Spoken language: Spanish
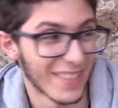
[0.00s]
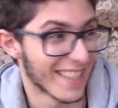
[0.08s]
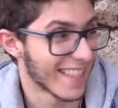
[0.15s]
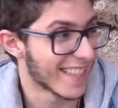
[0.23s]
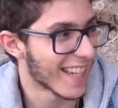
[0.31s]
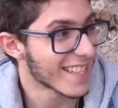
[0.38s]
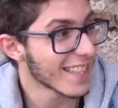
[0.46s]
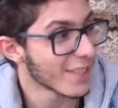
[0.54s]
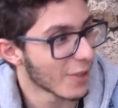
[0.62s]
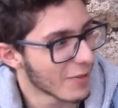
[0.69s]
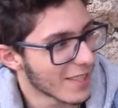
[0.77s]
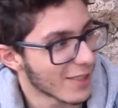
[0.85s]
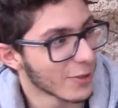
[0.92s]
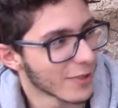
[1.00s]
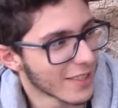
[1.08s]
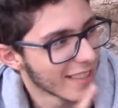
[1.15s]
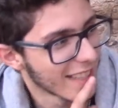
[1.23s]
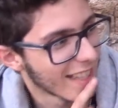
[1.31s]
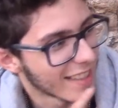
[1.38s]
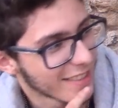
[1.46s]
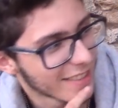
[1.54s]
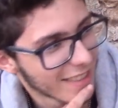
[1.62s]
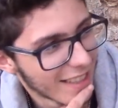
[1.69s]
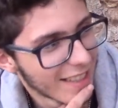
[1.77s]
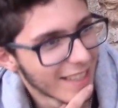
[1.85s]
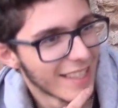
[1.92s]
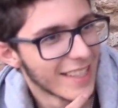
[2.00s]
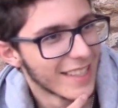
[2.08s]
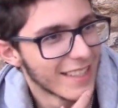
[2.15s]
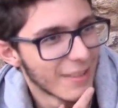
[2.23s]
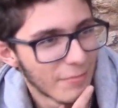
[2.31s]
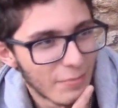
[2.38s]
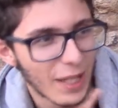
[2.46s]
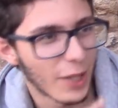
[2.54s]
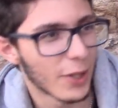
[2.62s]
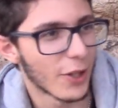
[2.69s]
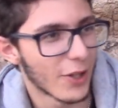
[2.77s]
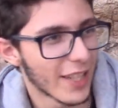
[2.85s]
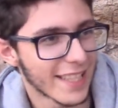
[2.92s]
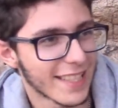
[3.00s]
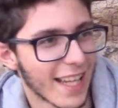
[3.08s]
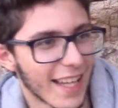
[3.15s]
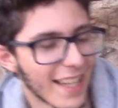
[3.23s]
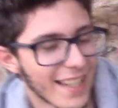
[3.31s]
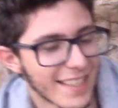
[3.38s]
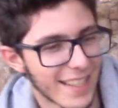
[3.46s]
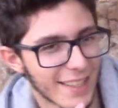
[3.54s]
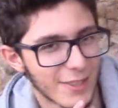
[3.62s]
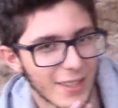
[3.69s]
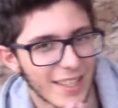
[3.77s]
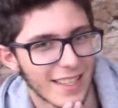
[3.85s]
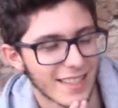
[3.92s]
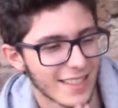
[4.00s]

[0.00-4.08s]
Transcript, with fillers: pues quizá sí, yo he visto uno en el ano pero no es nada sexual,